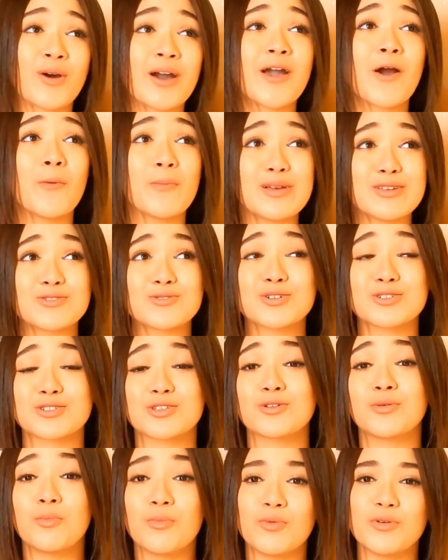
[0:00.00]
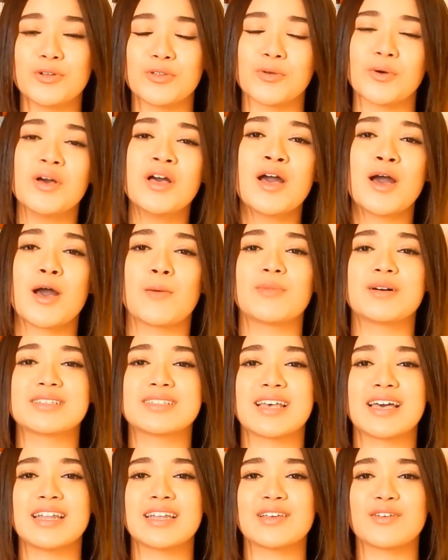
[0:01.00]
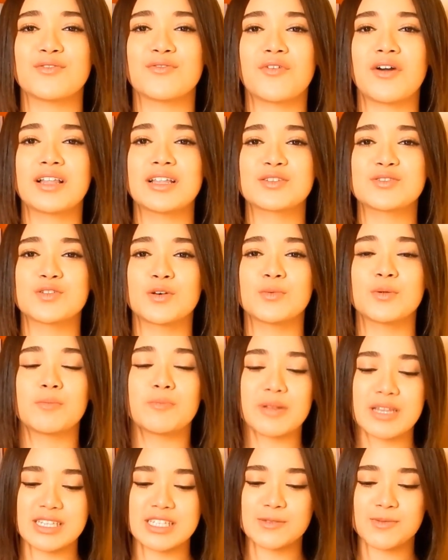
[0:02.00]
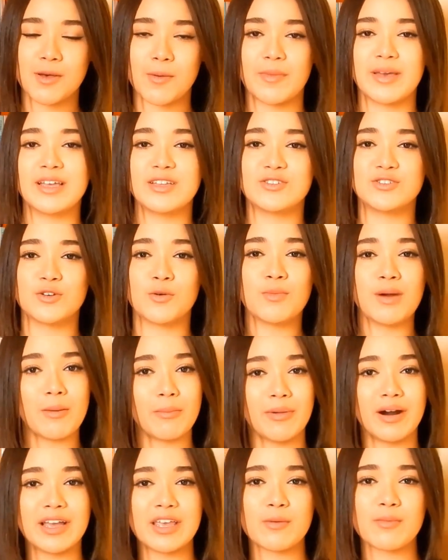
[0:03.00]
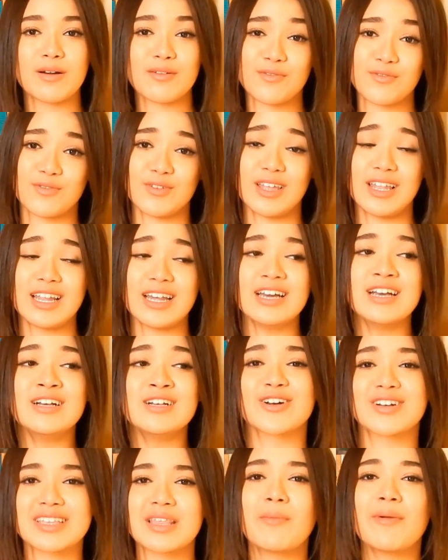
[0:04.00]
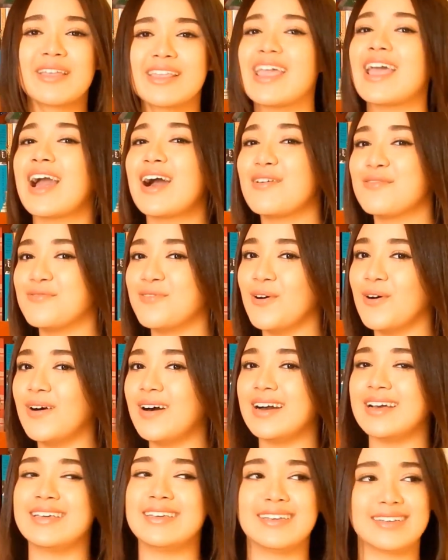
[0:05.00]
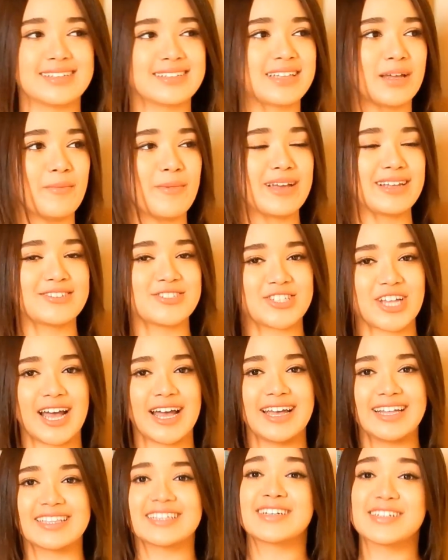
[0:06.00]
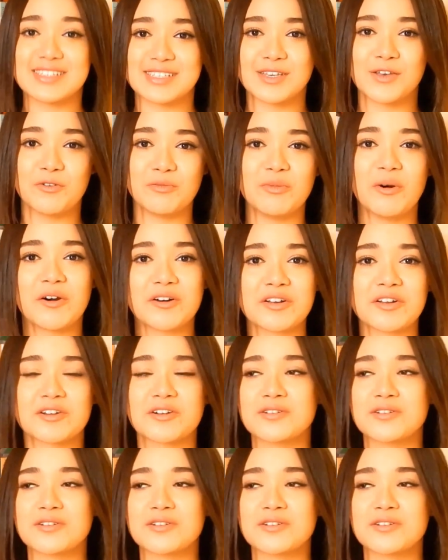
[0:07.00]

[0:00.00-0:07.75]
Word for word: Tô realmente gostando muito. É uma série que fala sobre principalmente somente uma mãe e uma filha, só que também tem a avó aí, que também está entre as Gilmore